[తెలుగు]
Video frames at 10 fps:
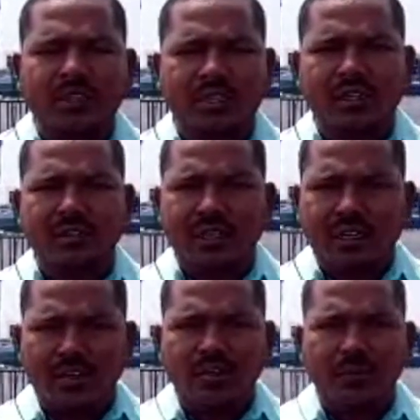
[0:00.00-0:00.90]
ఇవాళ బస్సు
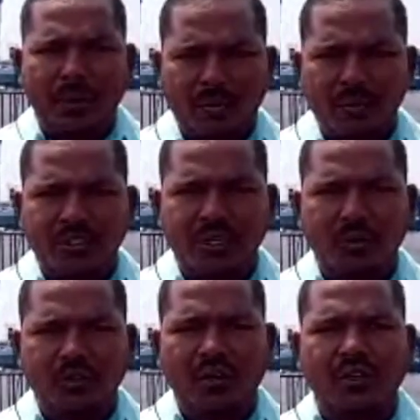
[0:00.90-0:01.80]
యాత్రను అయితే ఇక్కడ
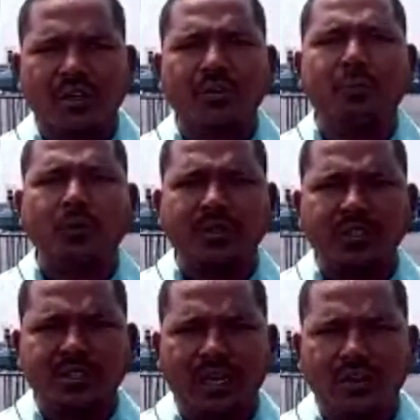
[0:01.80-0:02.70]
నుండి ప్రారంభించబోతా
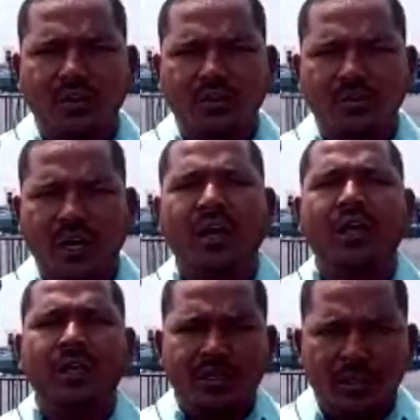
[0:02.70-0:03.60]
ఉన్నారు పూర్తి
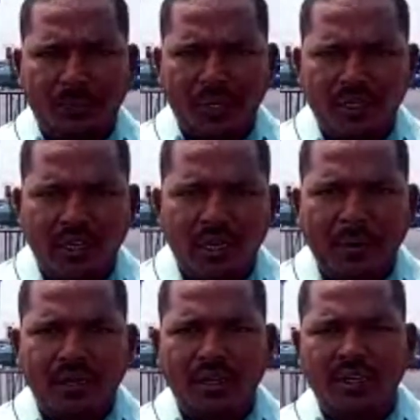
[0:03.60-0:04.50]
స్థాయిలో కూడా
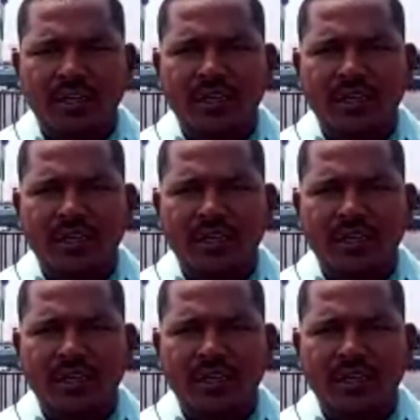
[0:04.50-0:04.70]
ఇప్పటికే